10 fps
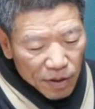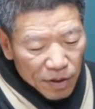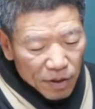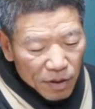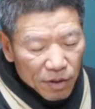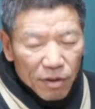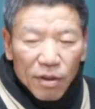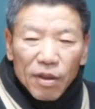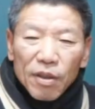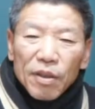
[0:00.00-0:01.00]
그,
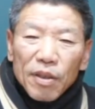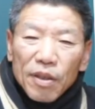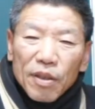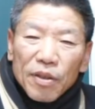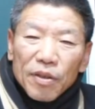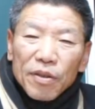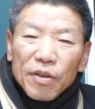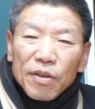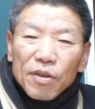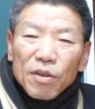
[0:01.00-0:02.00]
이, 이, 그,
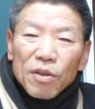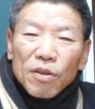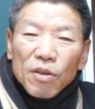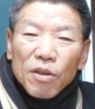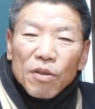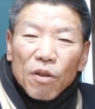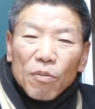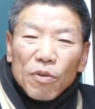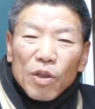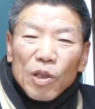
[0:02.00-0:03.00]
이, 이,
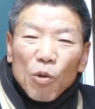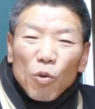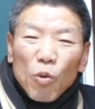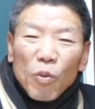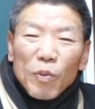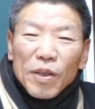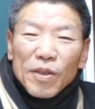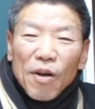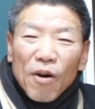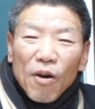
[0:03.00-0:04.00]
여러분들이 논어
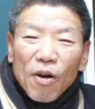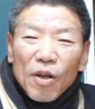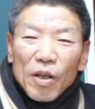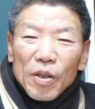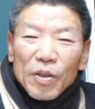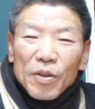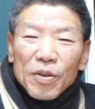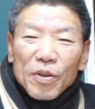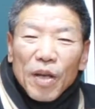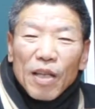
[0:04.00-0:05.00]
보면서
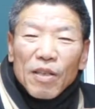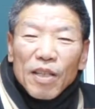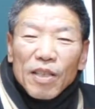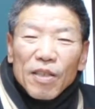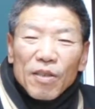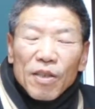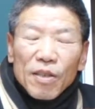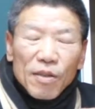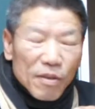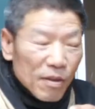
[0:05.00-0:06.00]
그 굉장히 이,
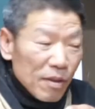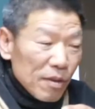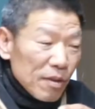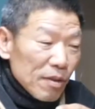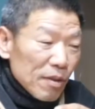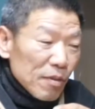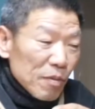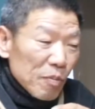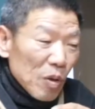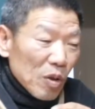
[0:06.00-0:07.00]
그,
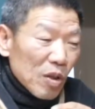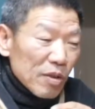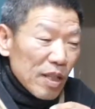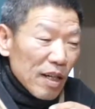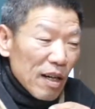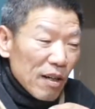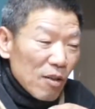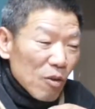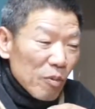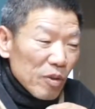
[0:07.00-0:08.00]
뭐 그런 생각을
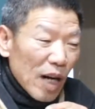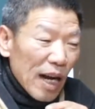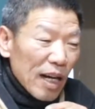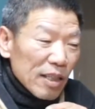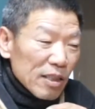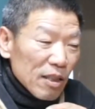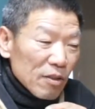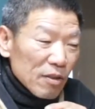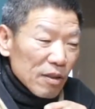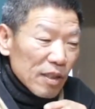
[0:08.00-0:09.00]
여러분들 안
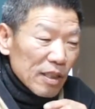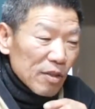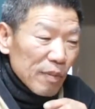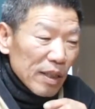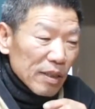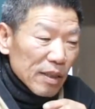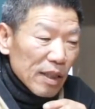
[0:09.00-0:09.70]
가지셨겠지만,